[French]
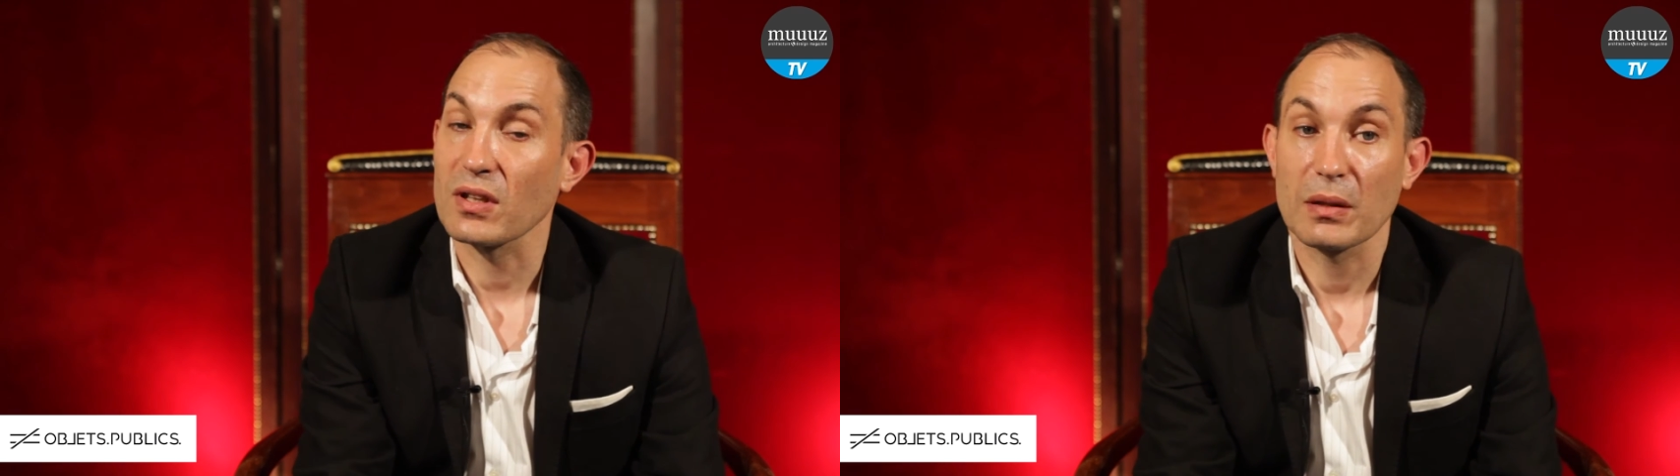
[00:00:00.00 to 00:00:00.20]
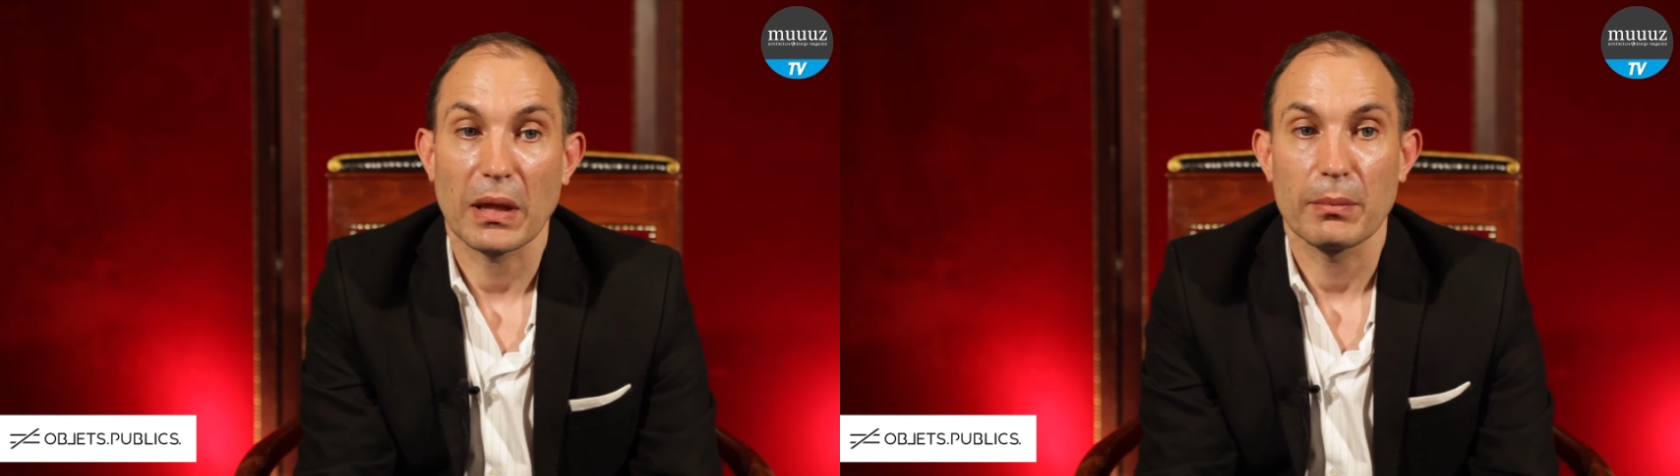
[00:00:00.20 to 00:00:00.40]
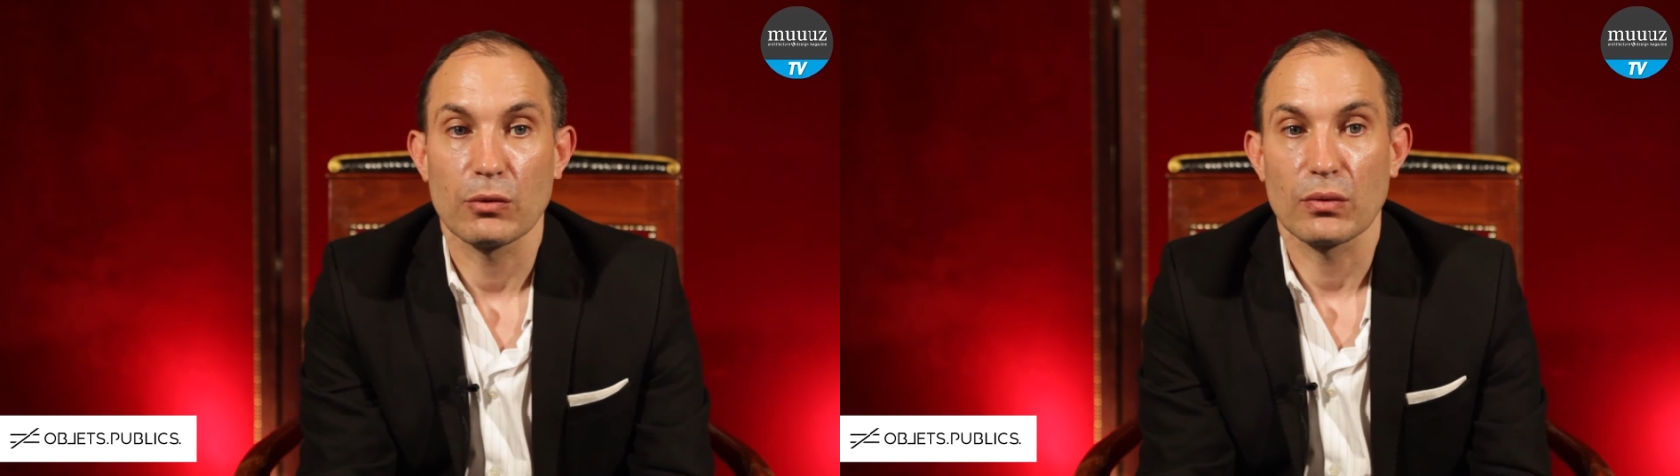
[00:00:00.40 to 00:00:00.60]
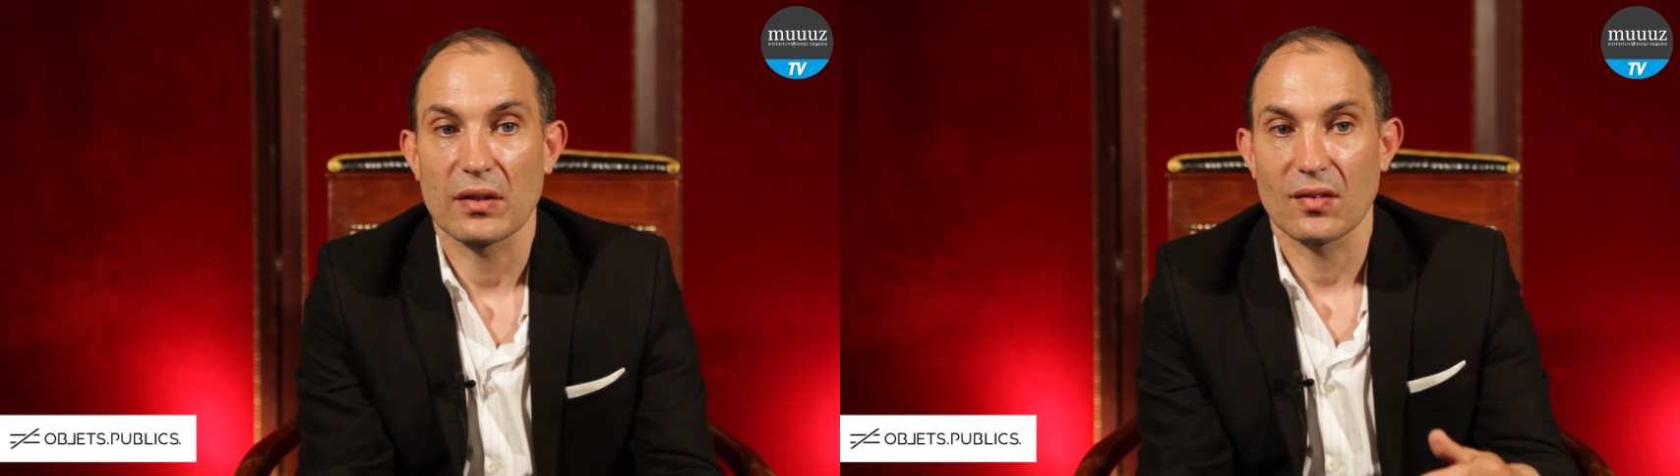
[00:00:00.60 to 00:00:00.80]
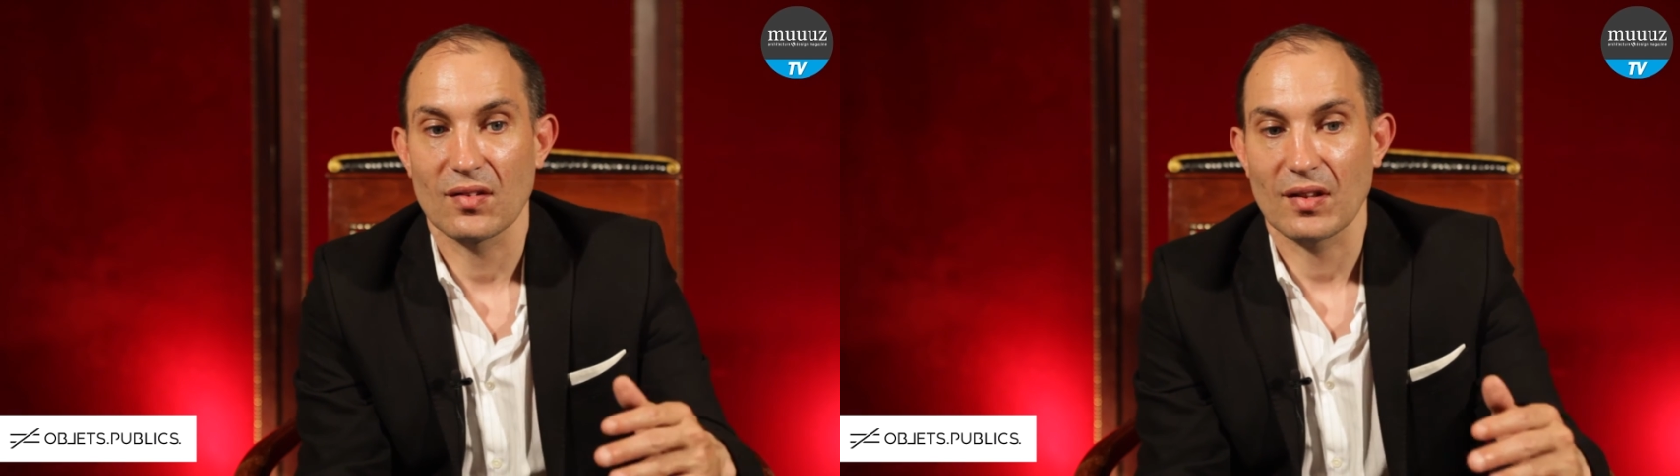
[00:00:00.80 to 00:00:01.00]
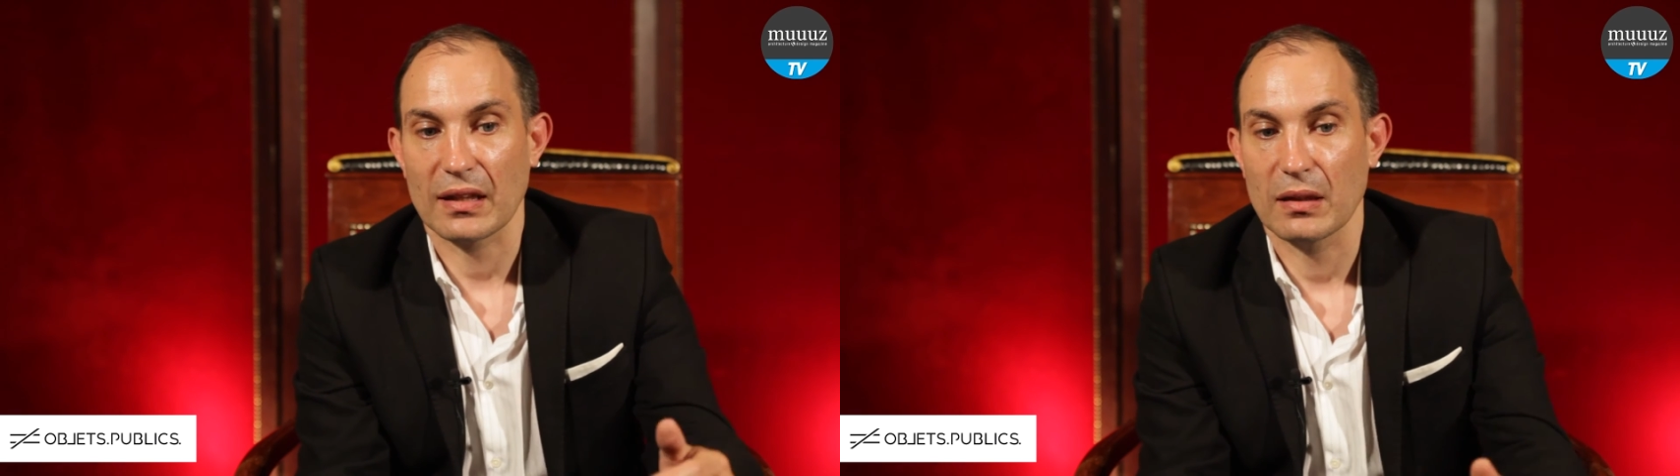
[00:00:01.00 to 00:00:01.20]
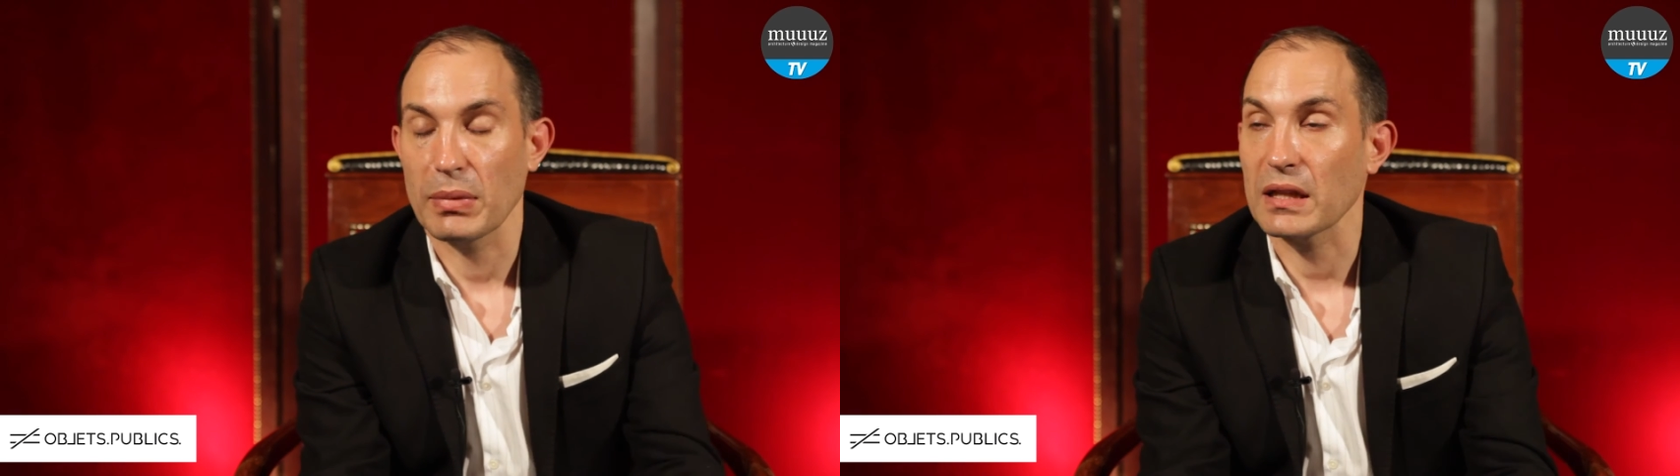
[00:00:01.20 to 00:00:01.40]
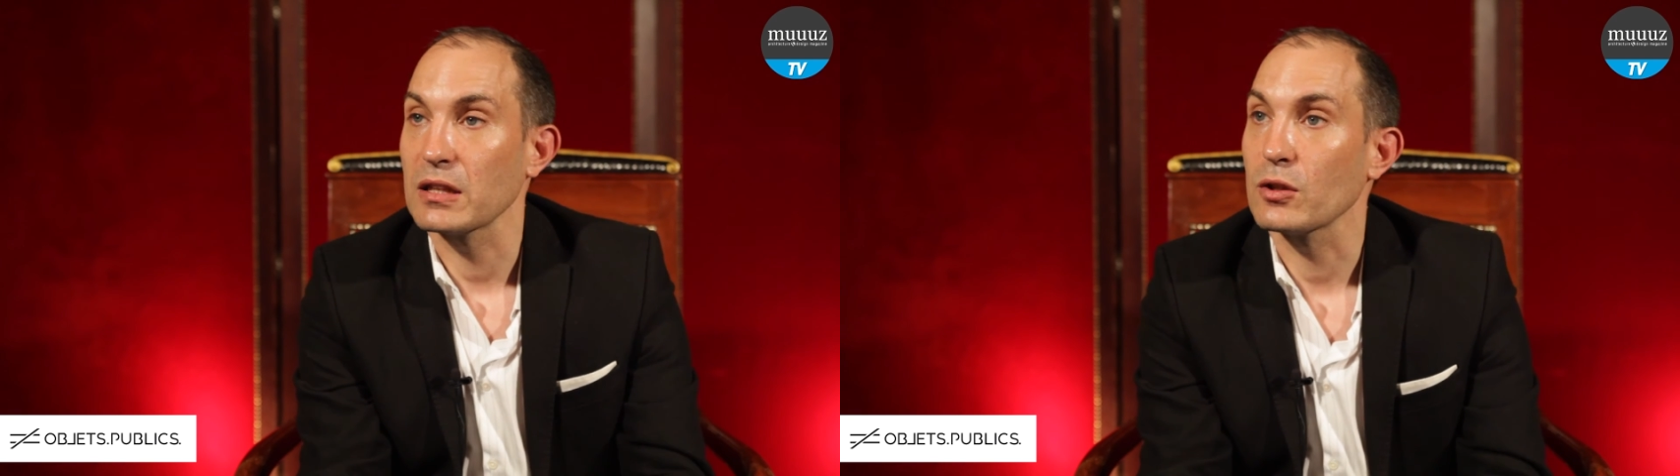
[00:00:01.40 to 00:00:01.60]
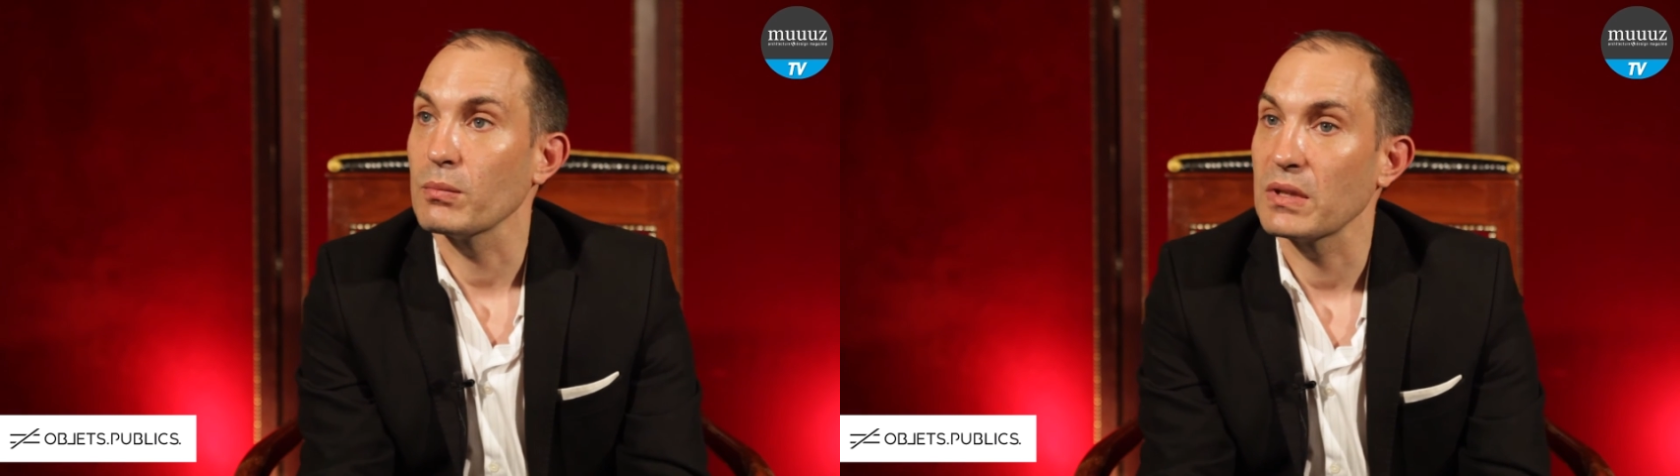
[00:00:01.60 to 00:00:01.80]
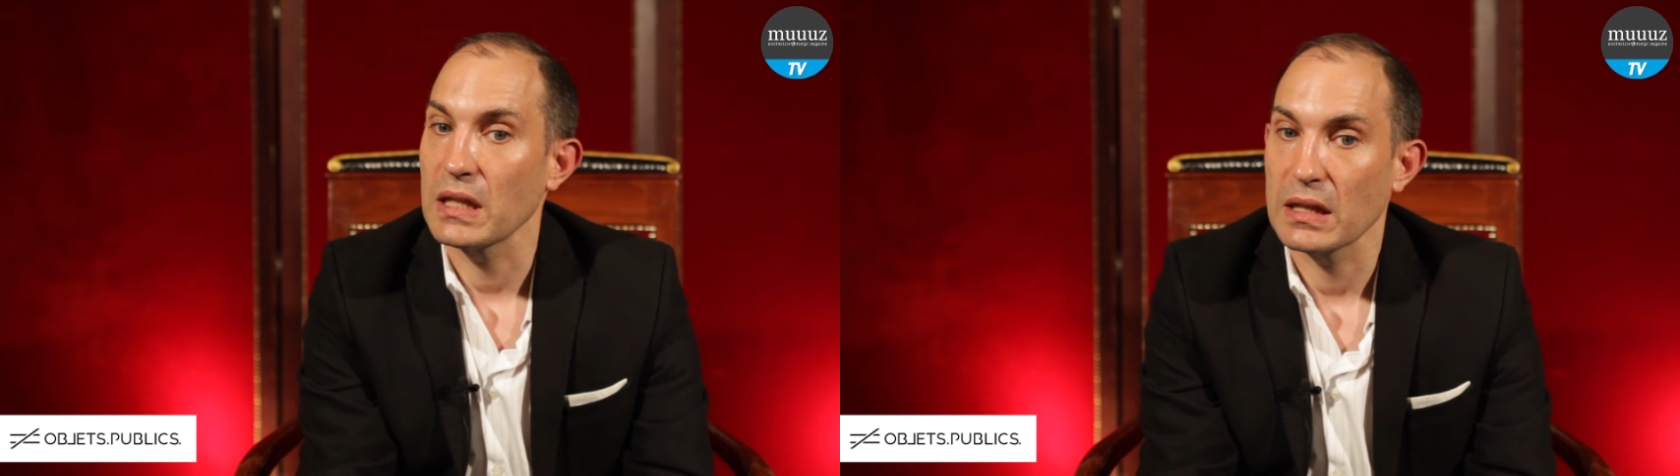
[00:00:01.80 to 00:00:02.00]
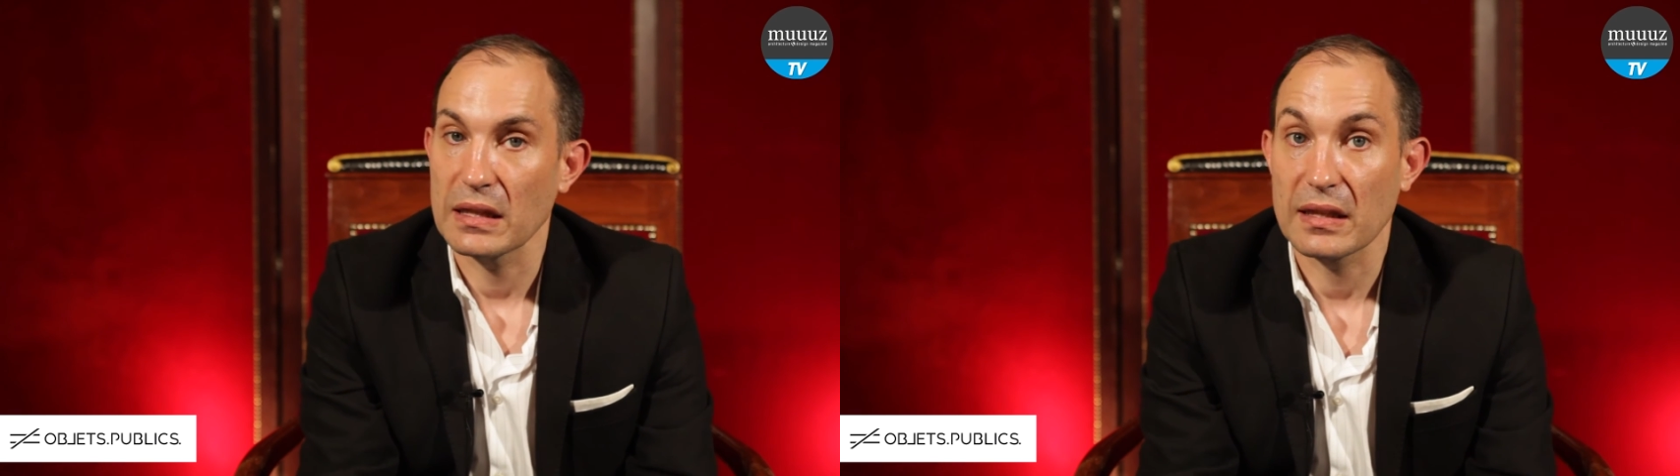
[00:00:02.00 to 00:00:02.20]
qui permettent d'utiliser certaines parties comme des,